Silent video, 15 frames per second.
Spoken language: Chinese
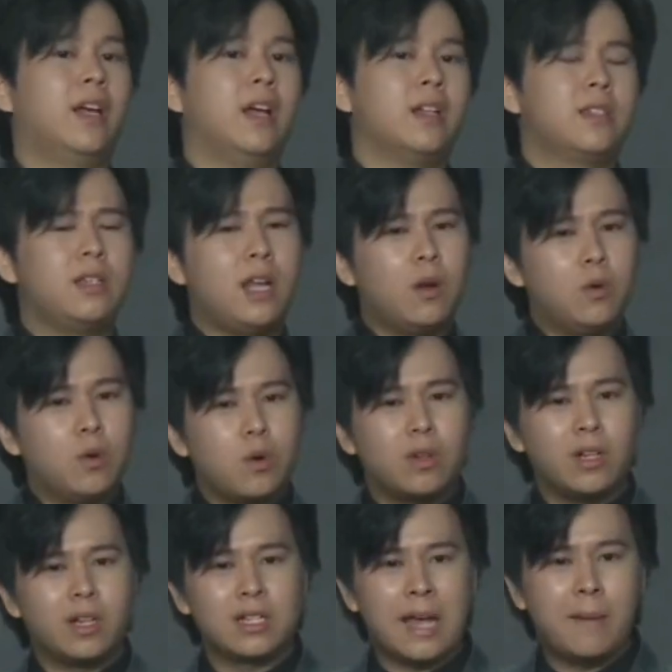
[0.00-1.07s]
今天如果你
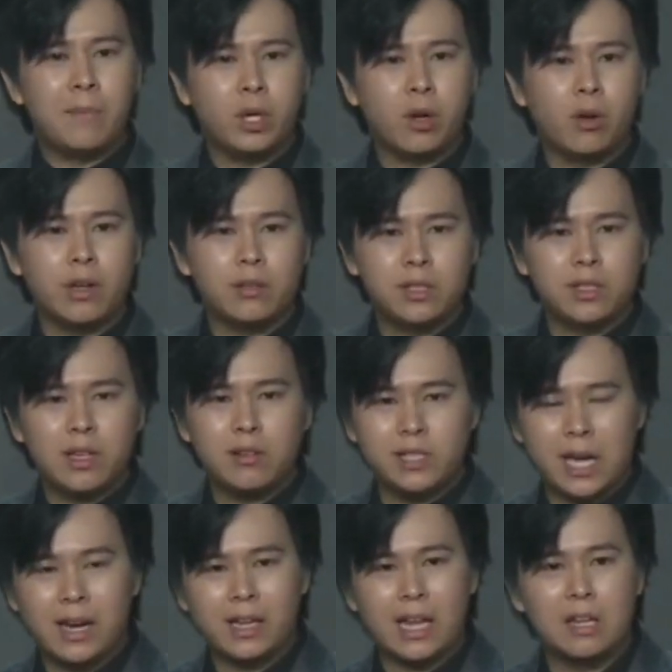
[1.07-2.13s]
的产品哦要进到加
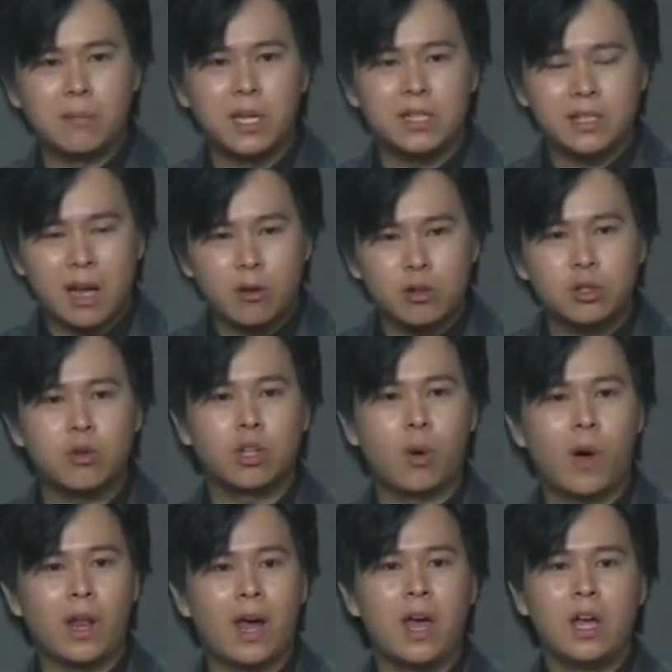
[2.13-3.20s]
拿大里面销售的
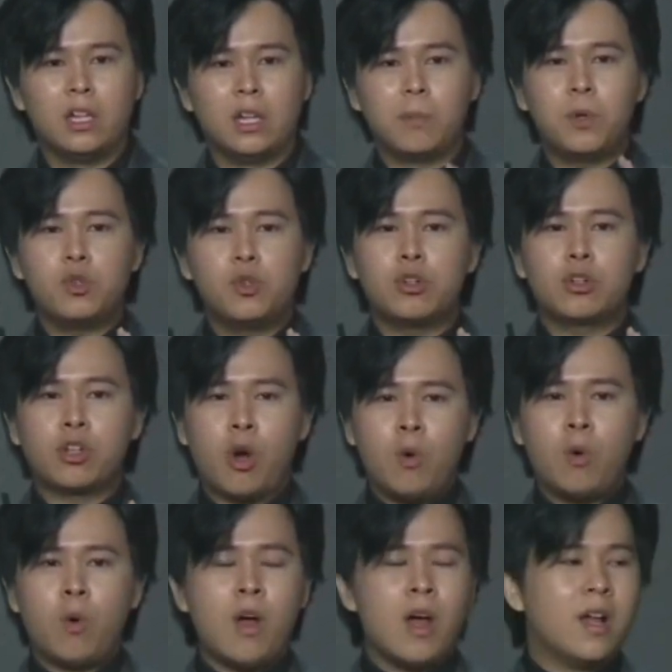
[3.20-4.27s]
话，你必须透
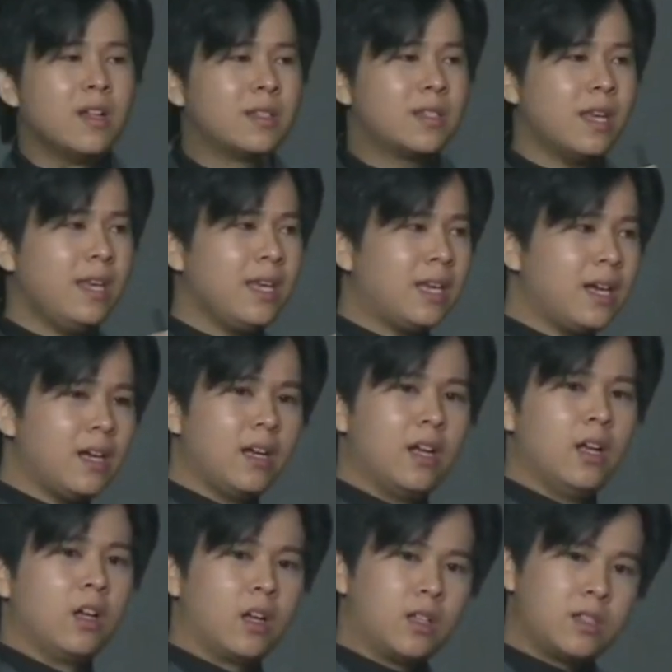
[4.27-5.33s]
过这一个
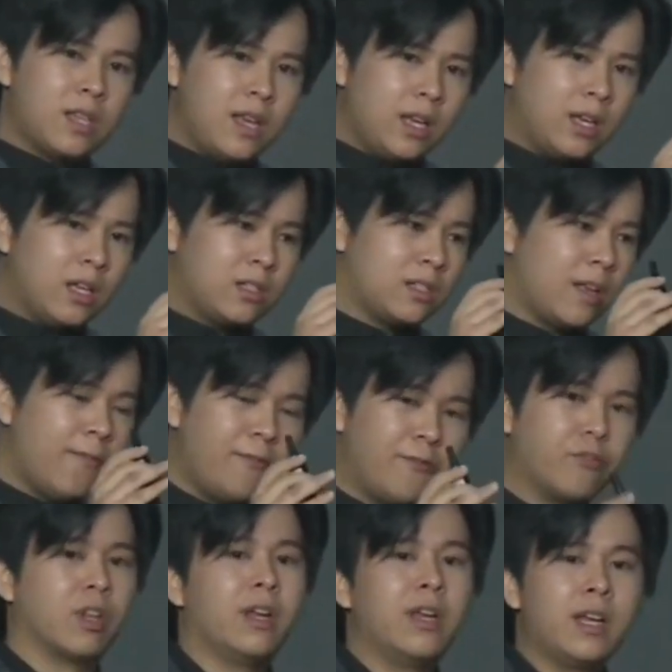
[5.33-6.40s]
这一个政
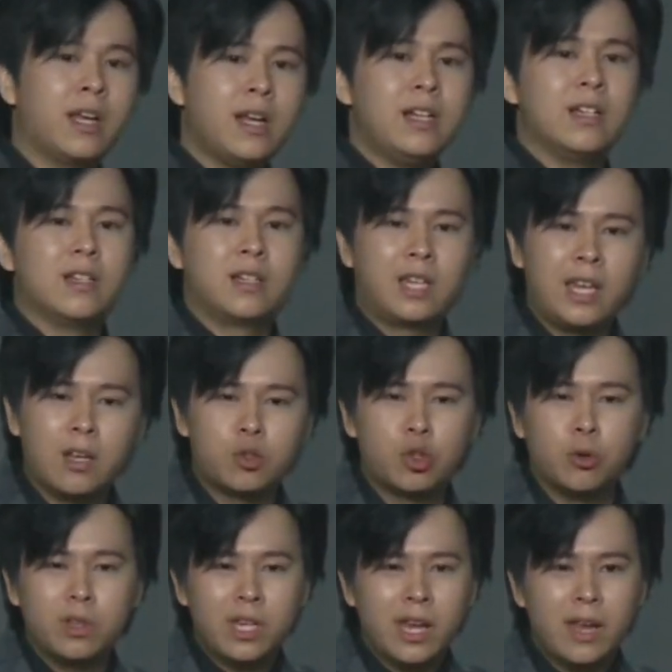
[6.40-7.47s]
府的一个天
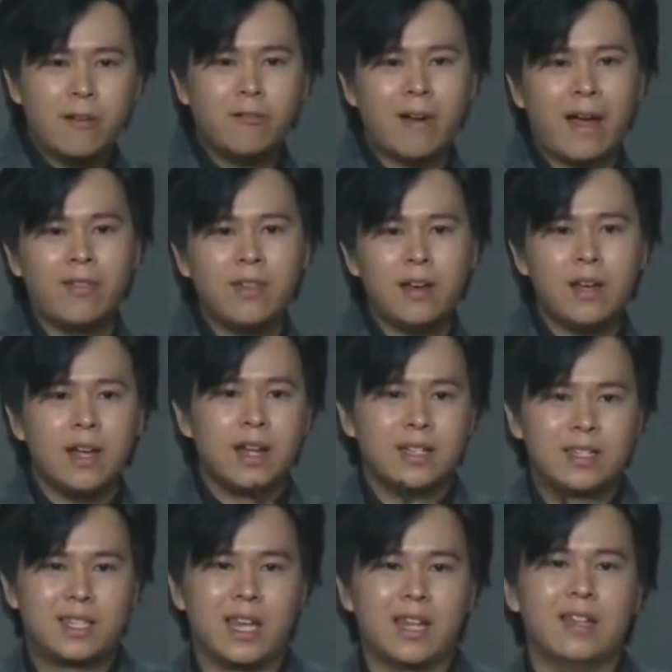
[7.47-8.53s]
纯天然的
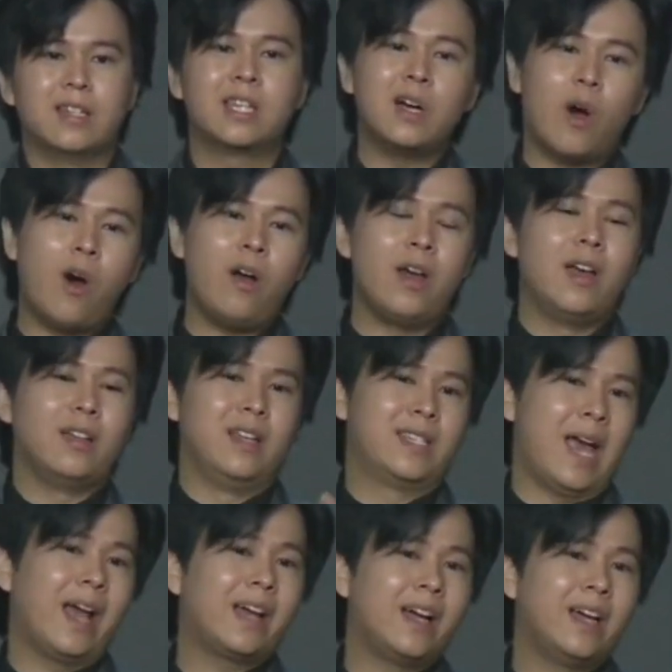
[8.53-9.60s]
检测哦，你
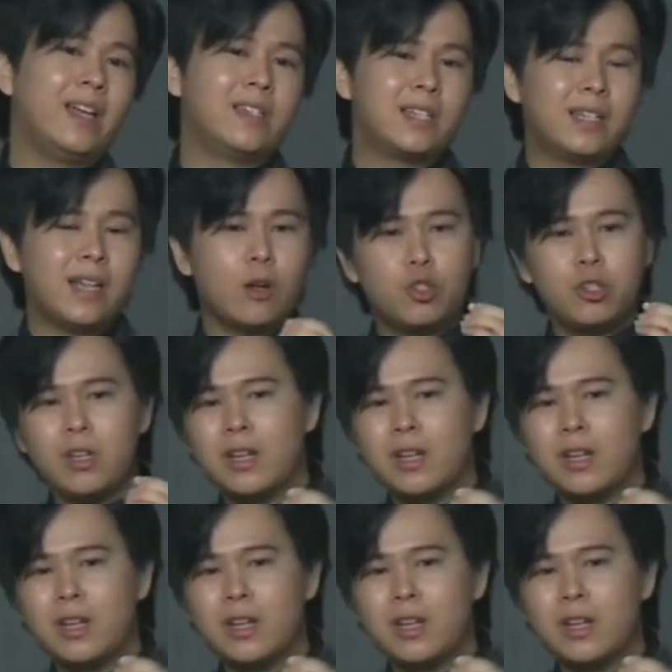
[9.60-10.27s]
才可以进到去